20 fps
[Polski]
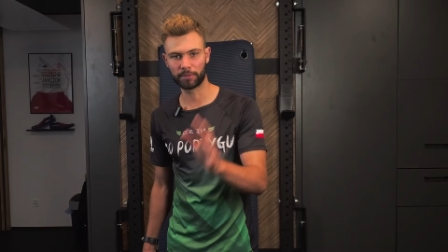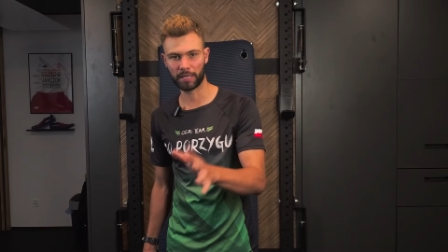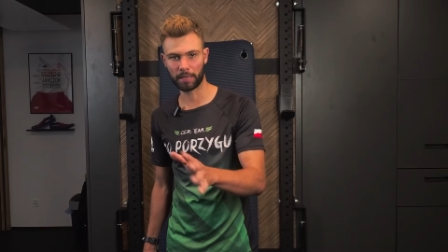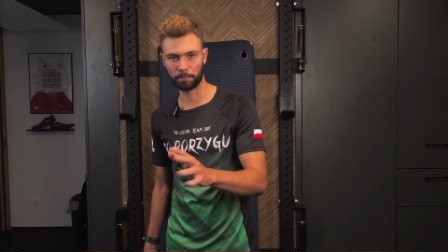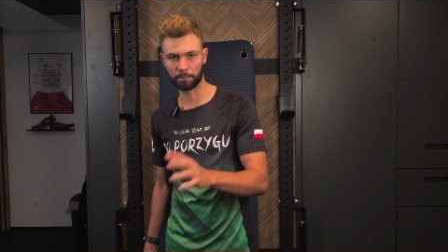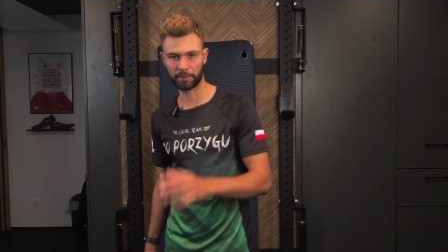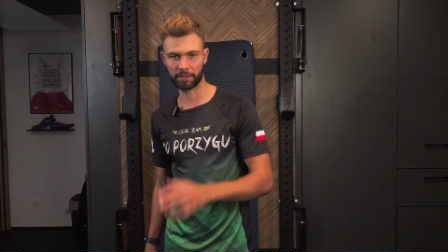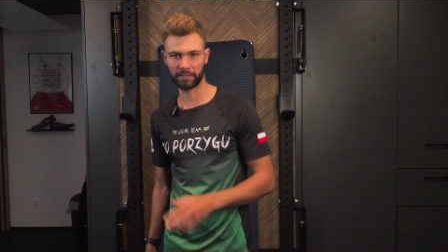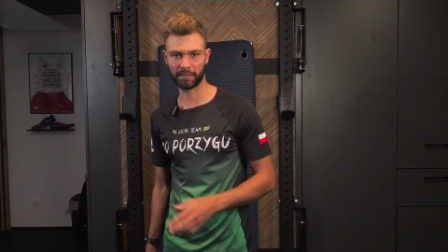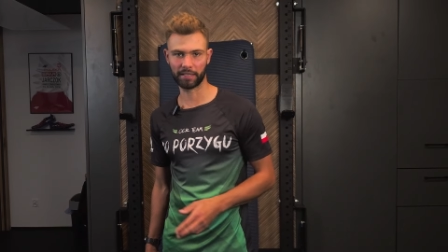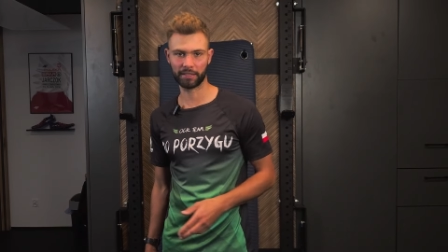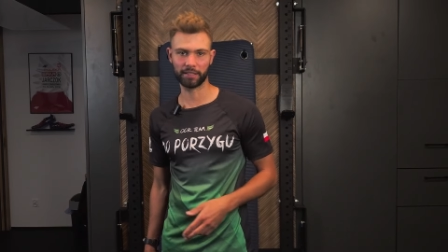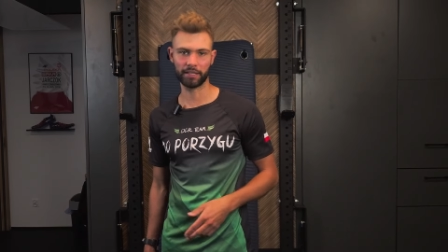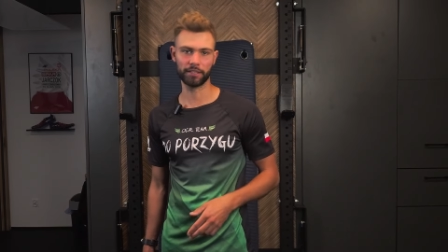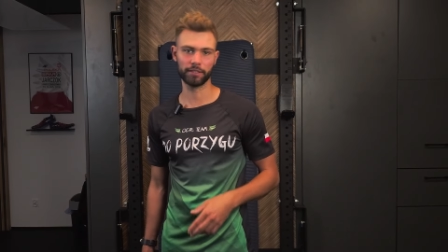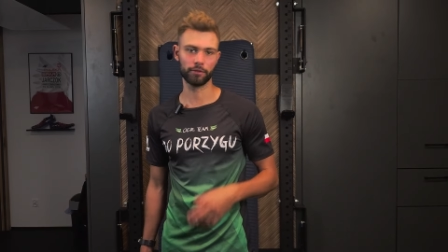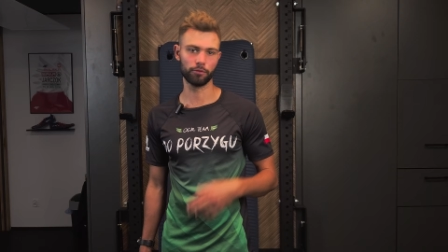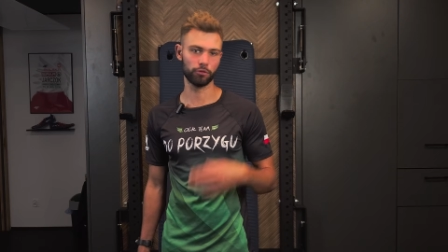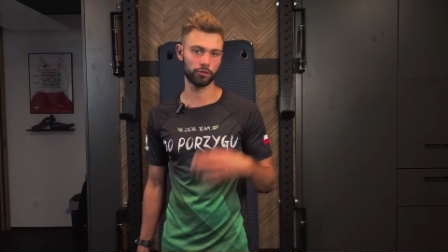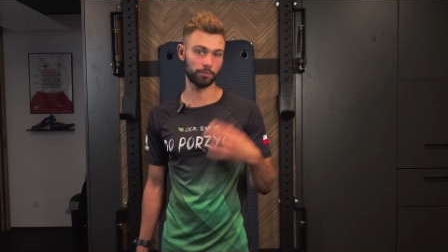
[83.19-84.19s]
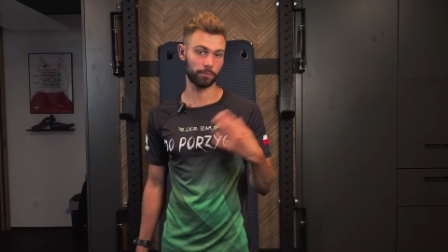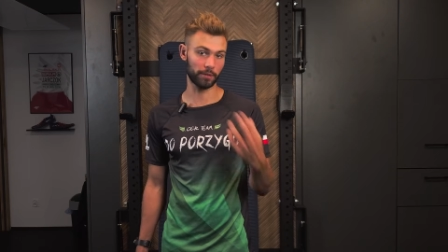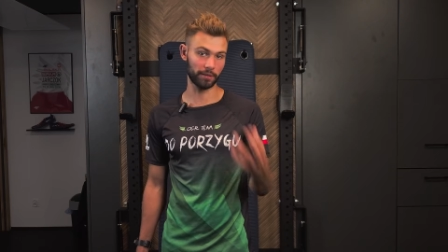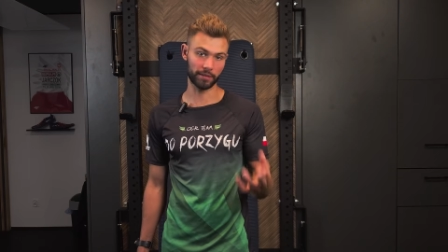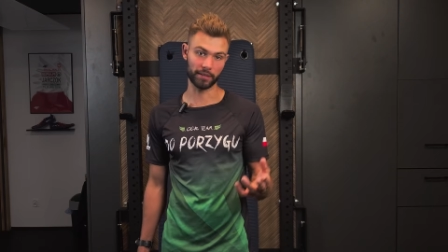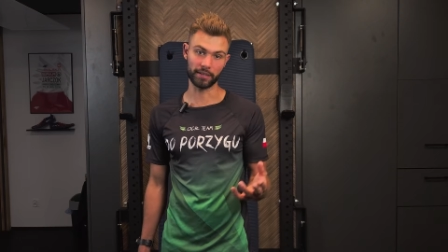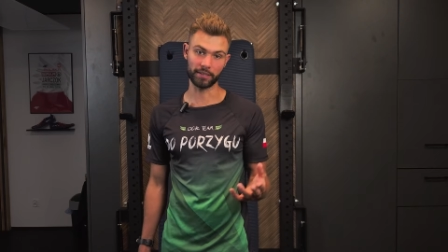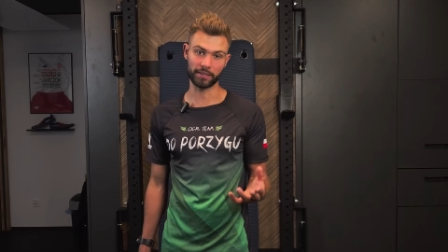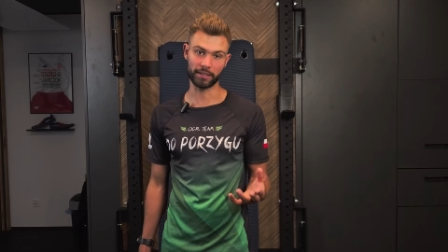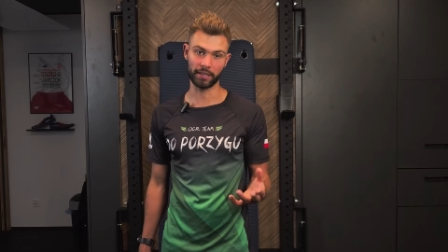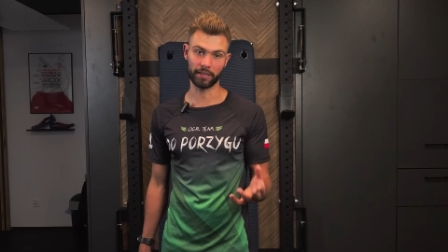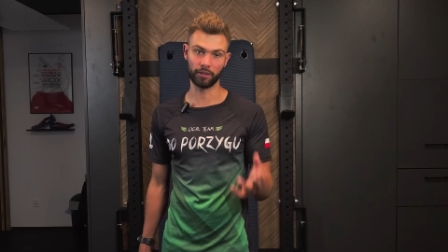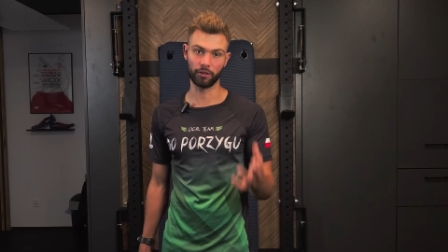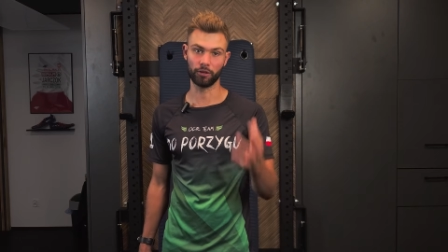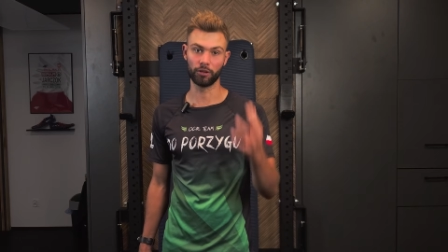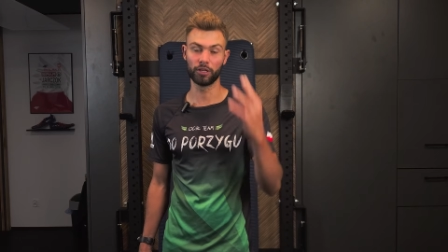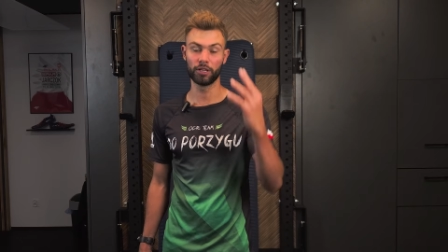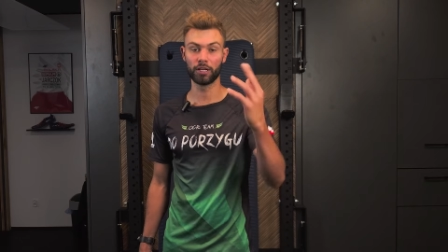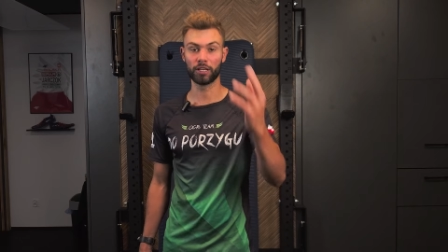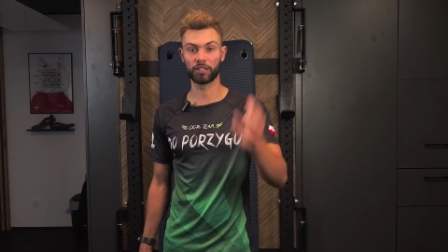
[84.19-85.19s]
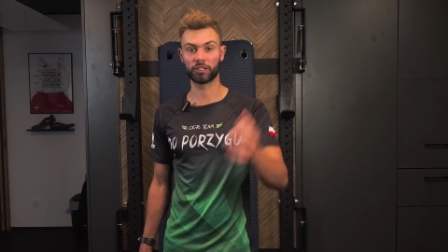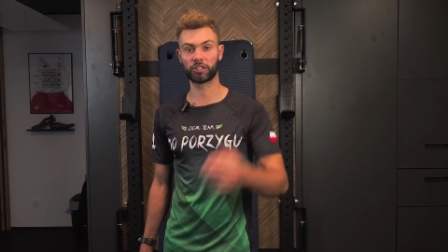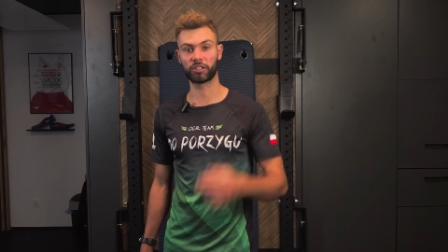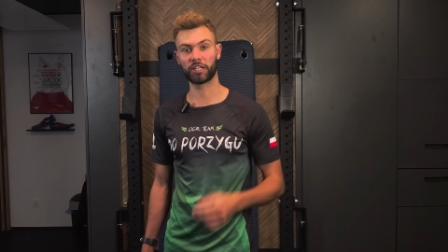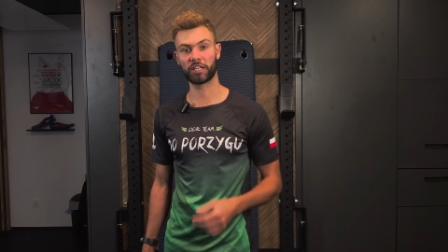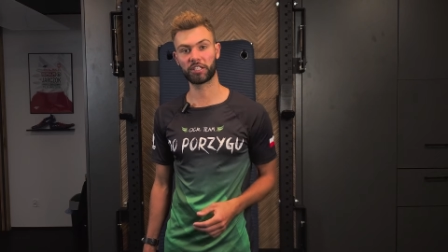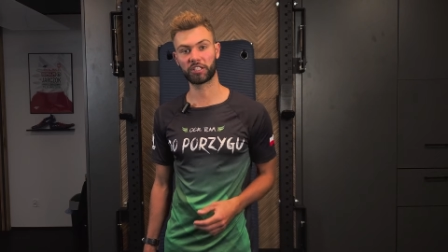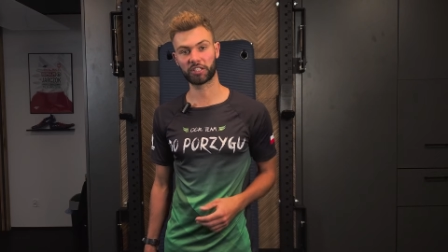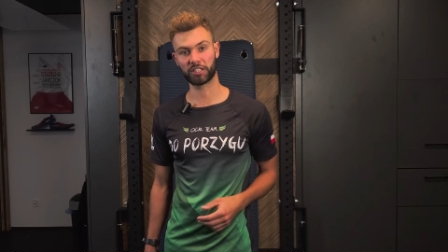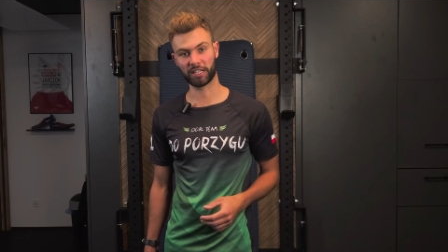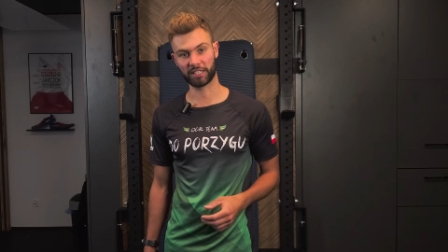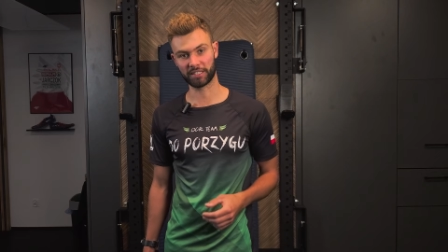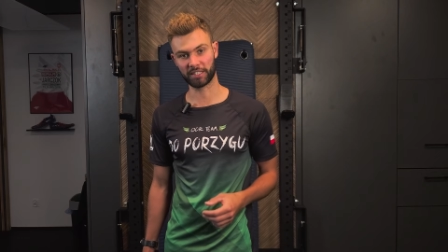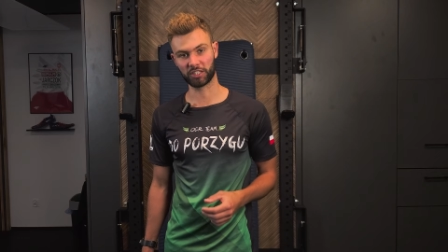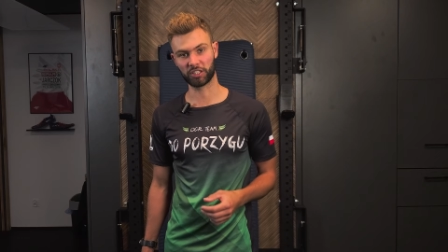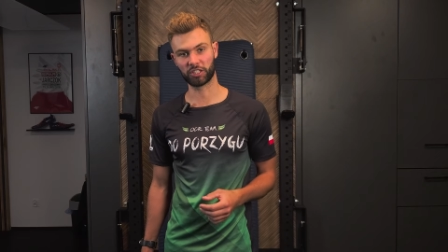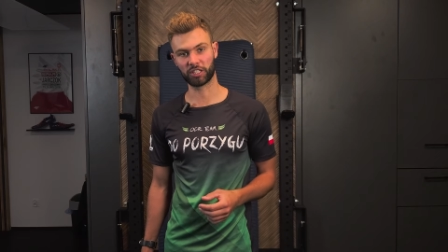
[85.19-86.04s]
tempie dla treningu sprinterskiego 6 razy